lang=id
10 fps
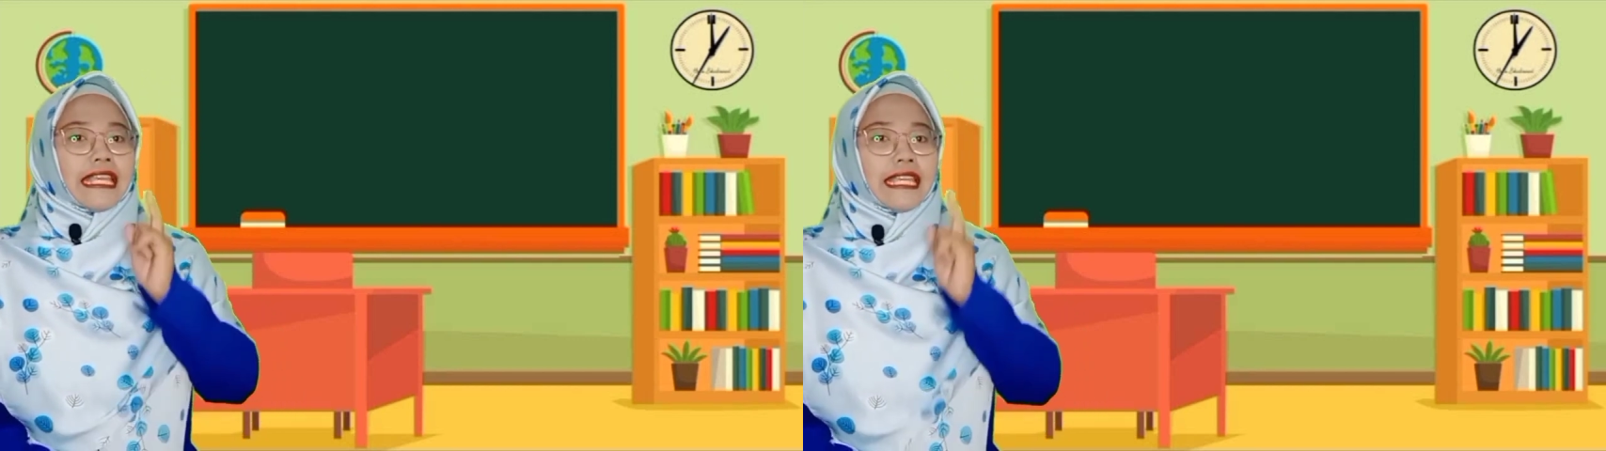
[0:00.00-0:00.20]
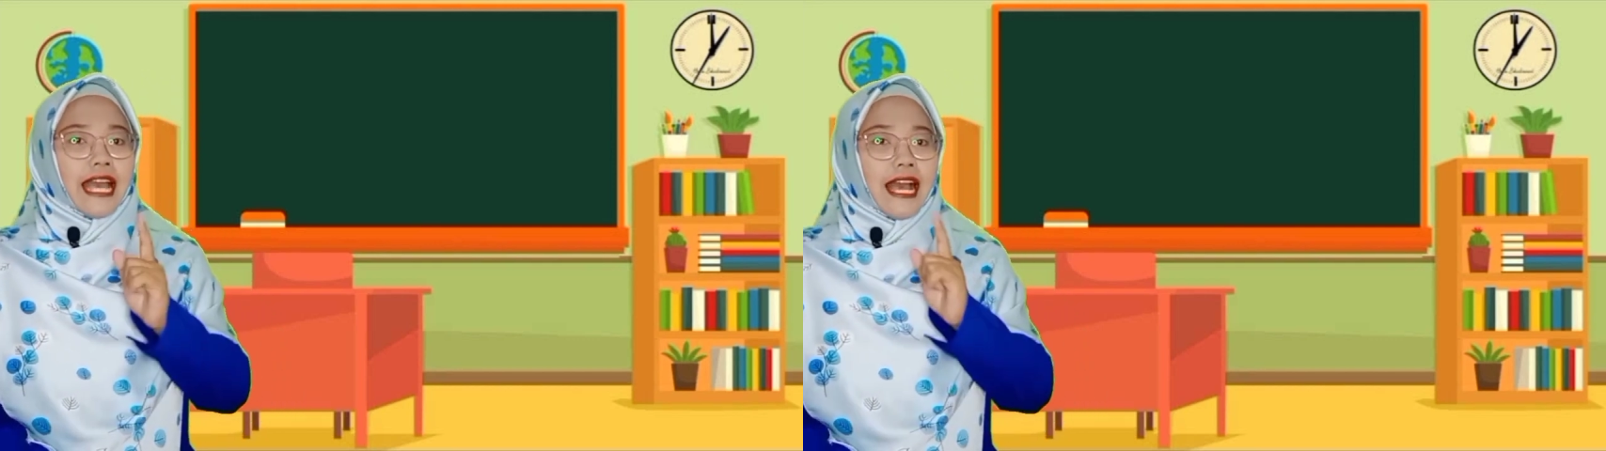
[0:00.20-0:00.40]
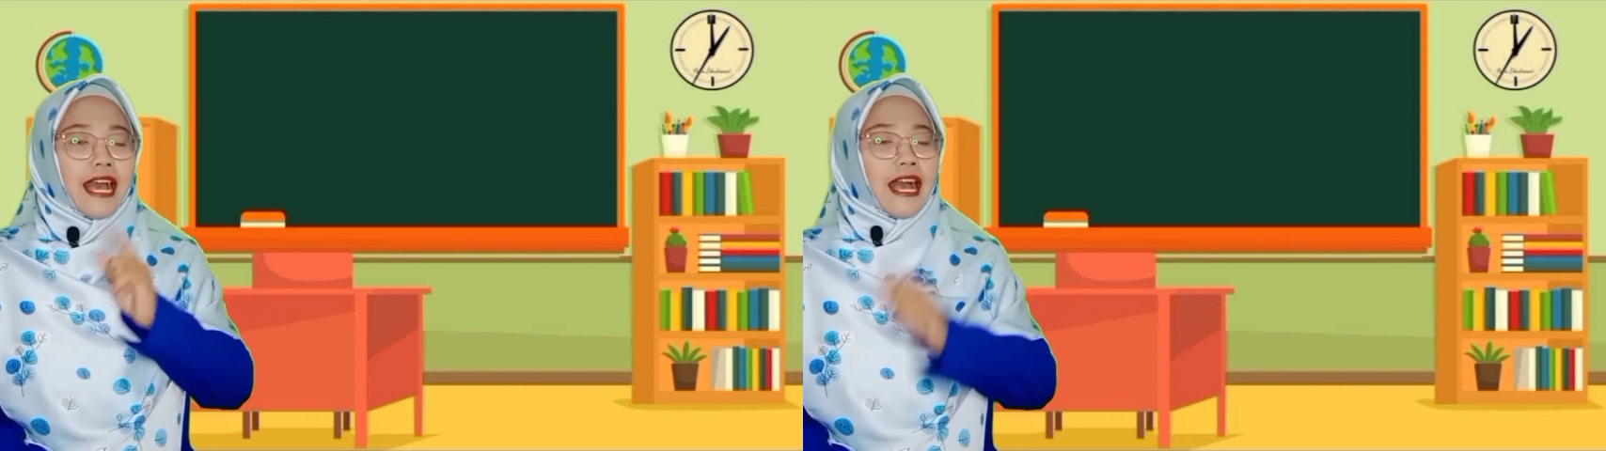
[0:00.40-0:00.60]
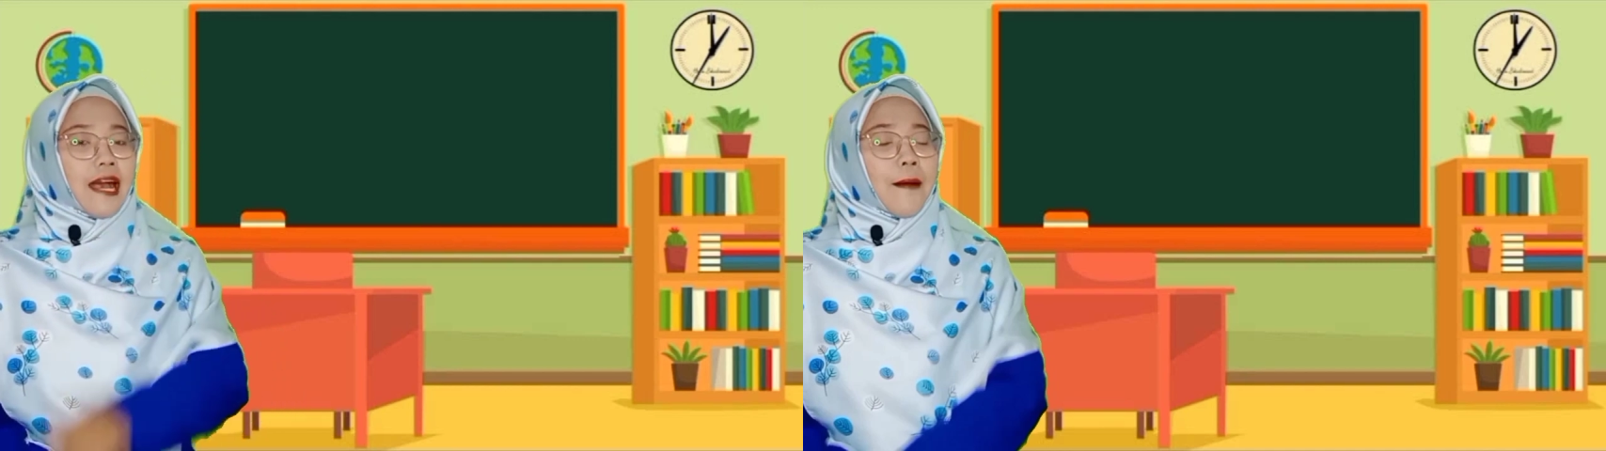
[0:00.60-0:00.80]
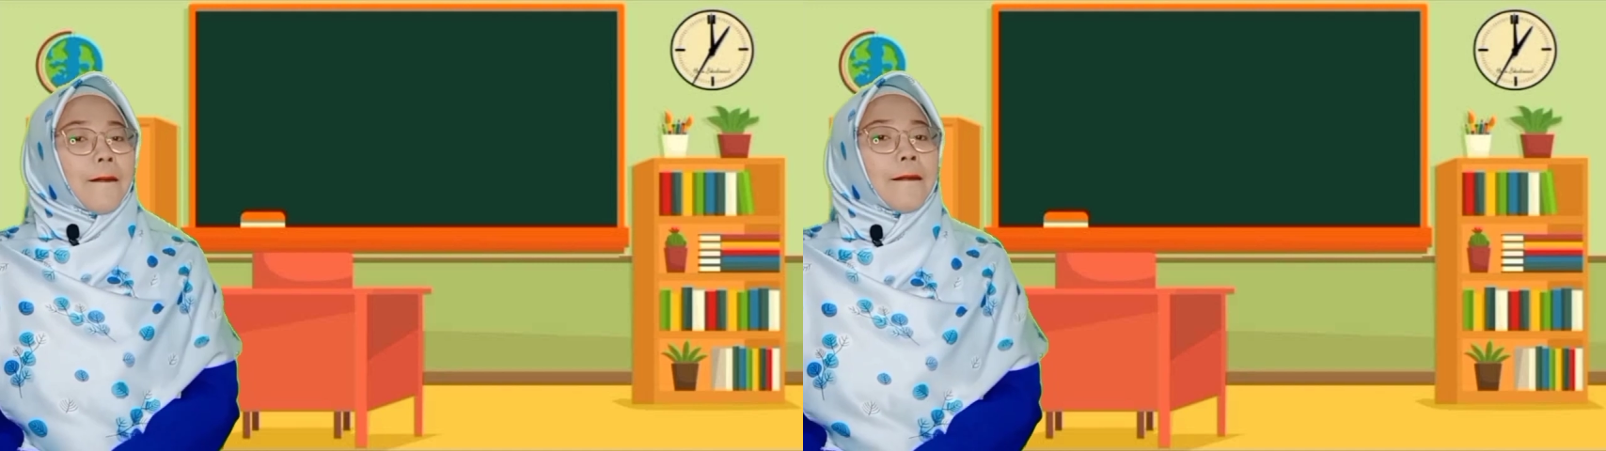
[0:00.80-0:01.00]

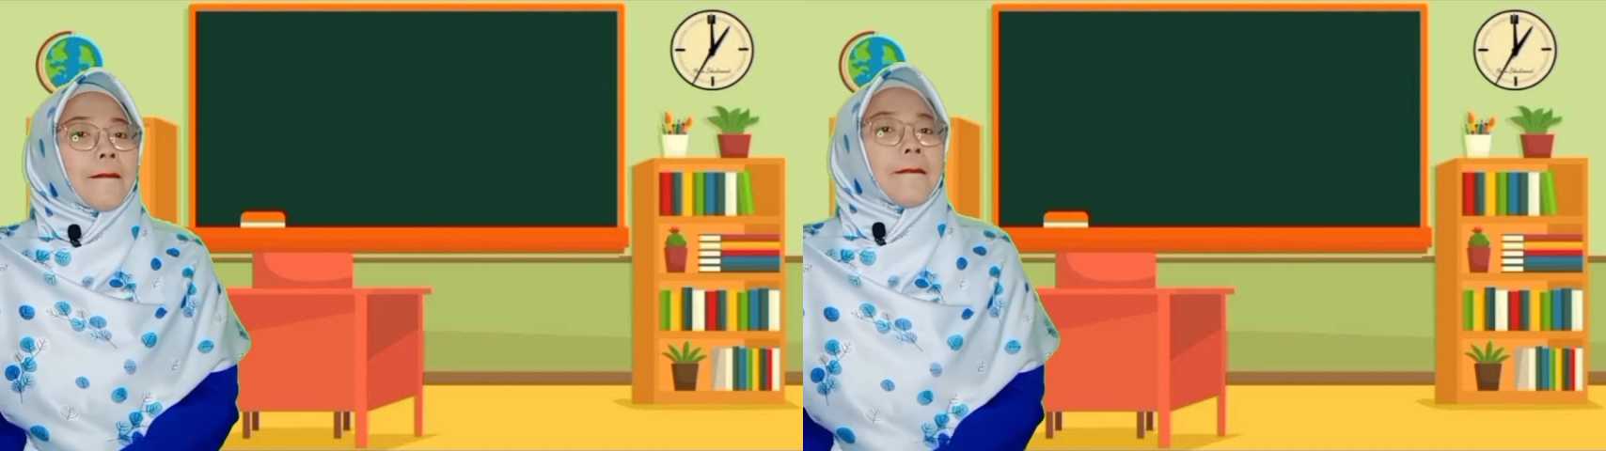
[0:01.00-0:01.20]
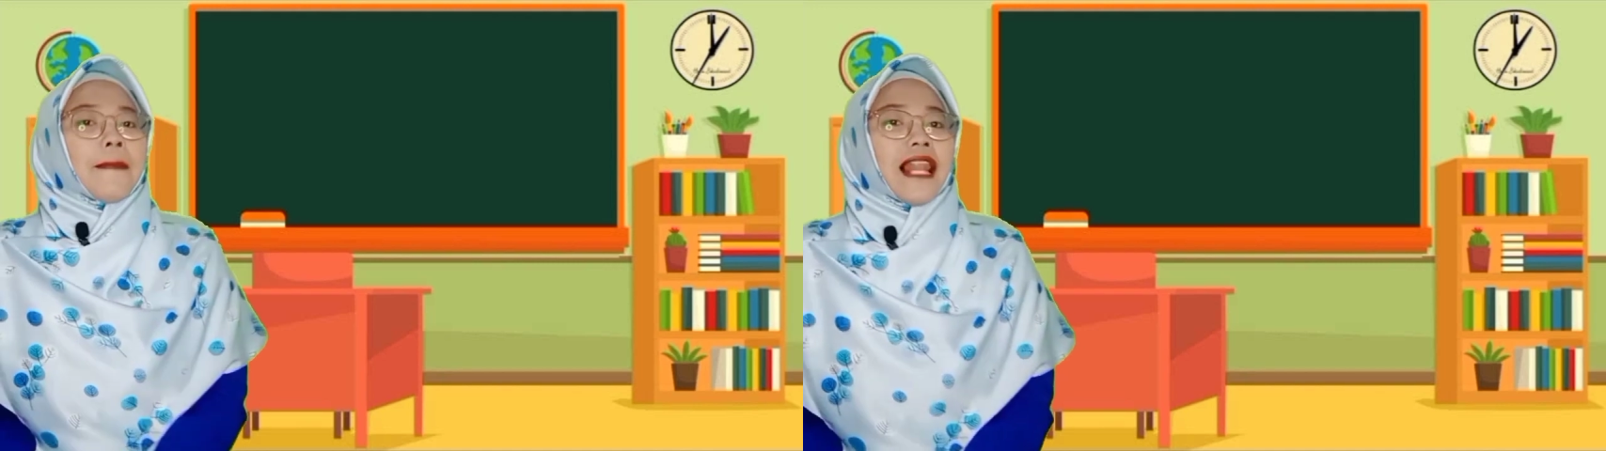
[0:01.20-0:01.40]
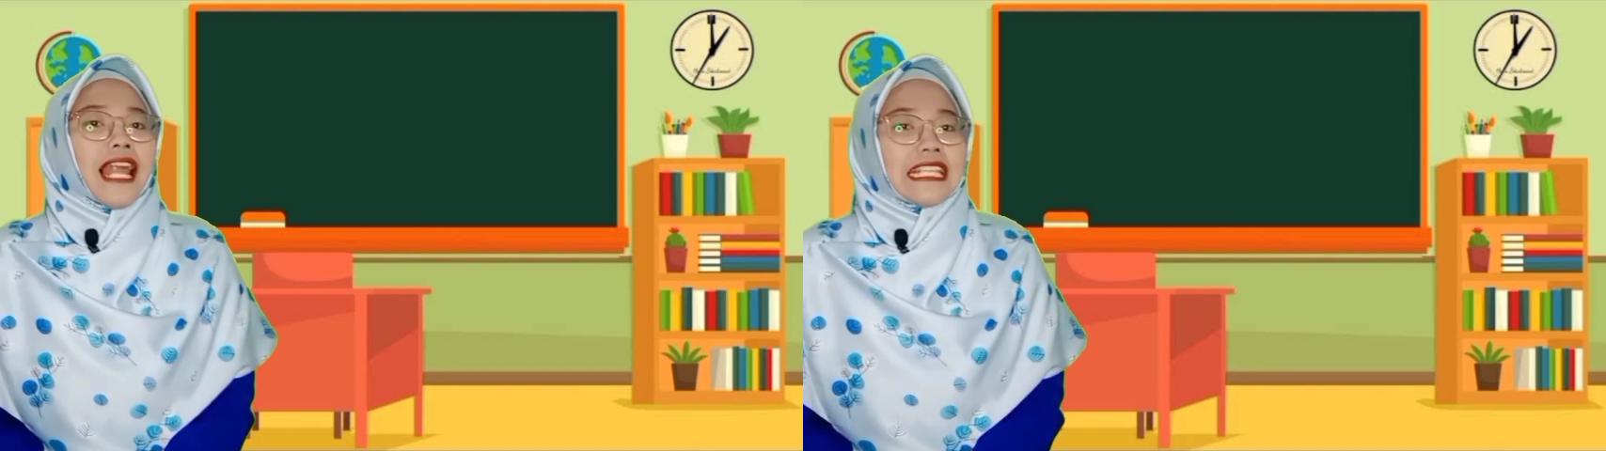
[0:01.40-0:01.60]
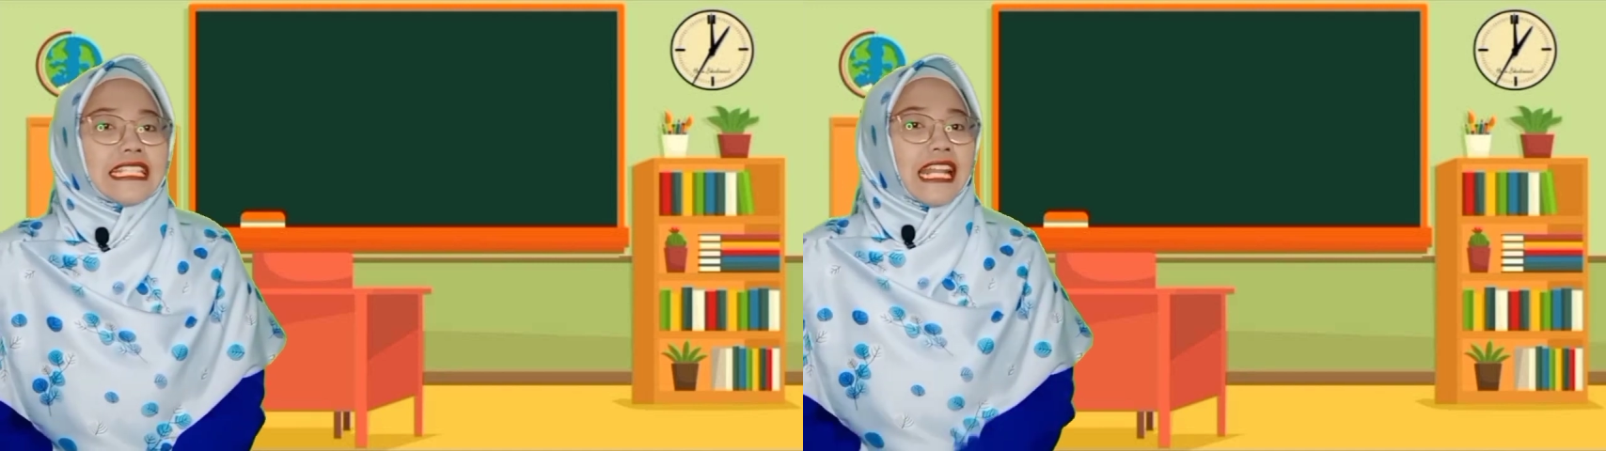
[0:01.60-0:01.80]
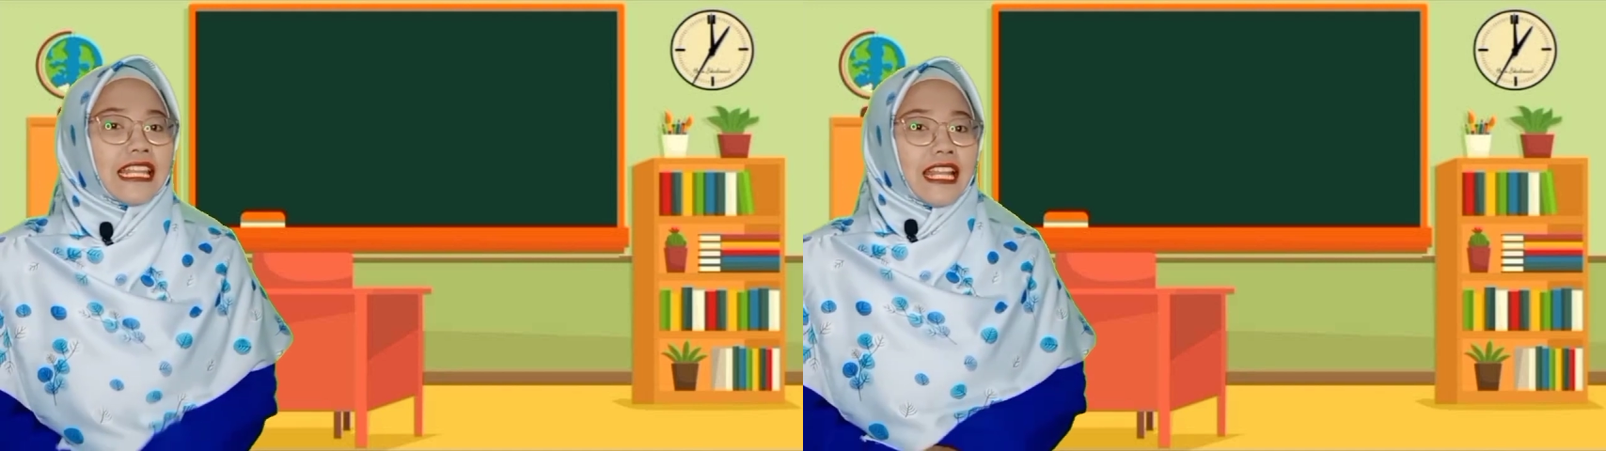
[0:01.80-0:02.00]
Ya,
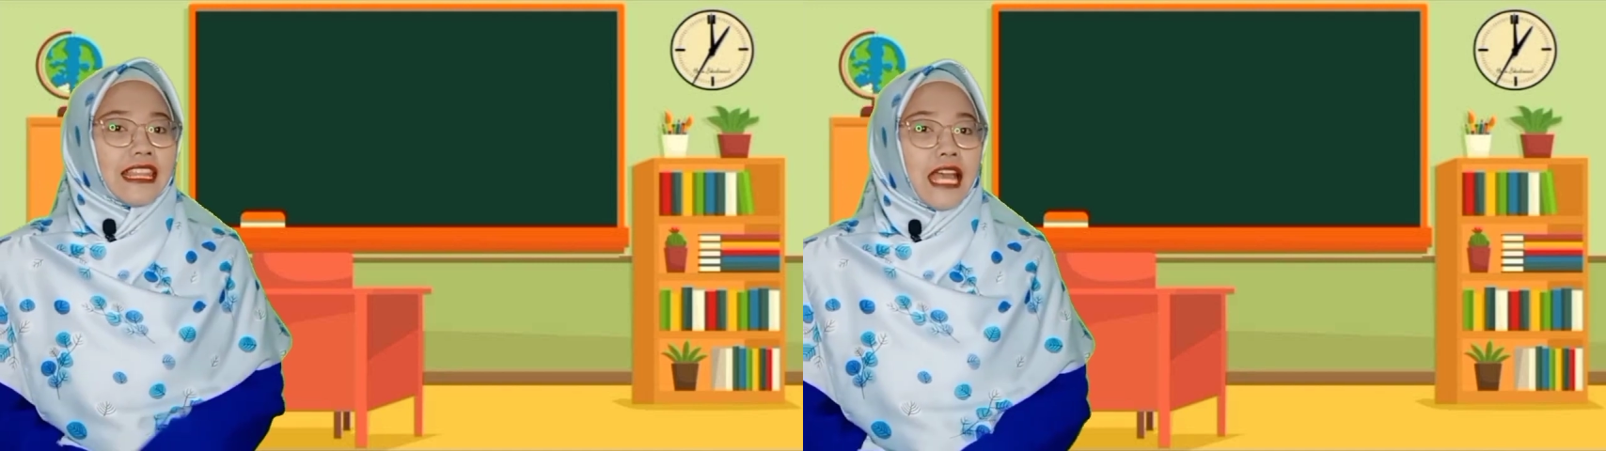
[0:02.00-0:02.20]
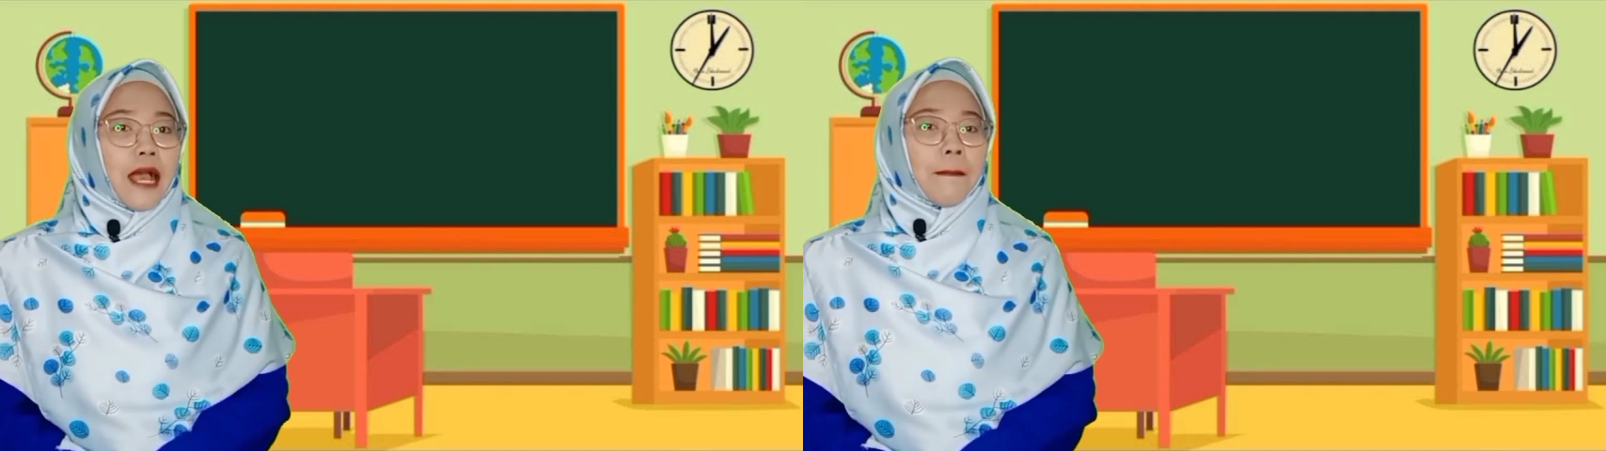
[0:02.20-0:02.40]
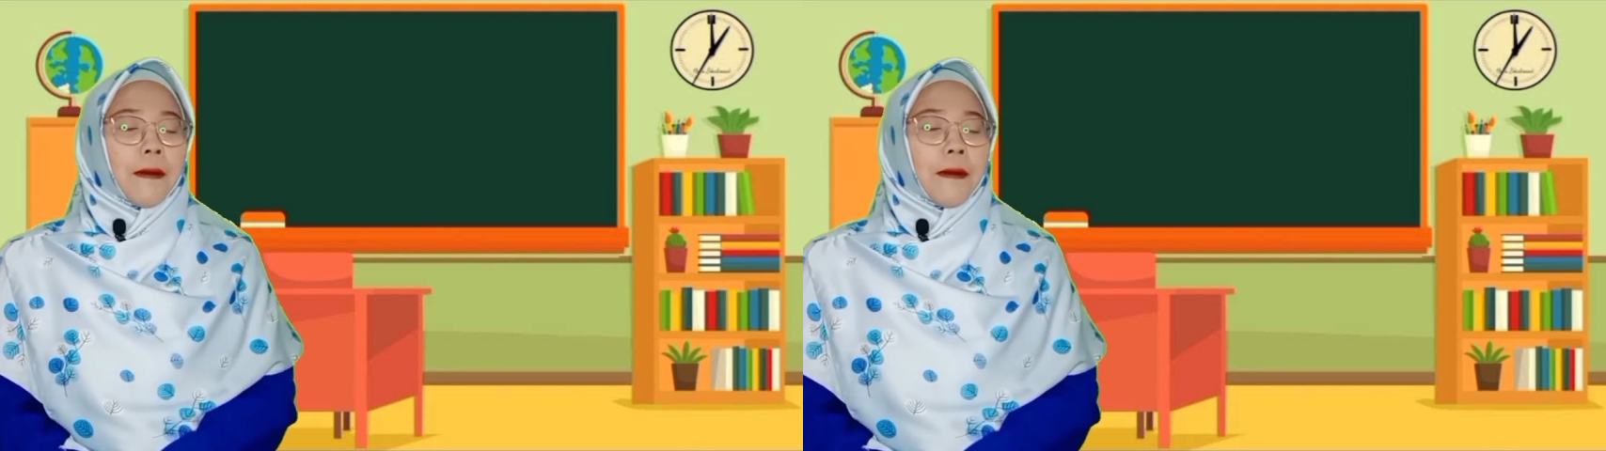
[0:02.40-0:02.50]
belajar tentang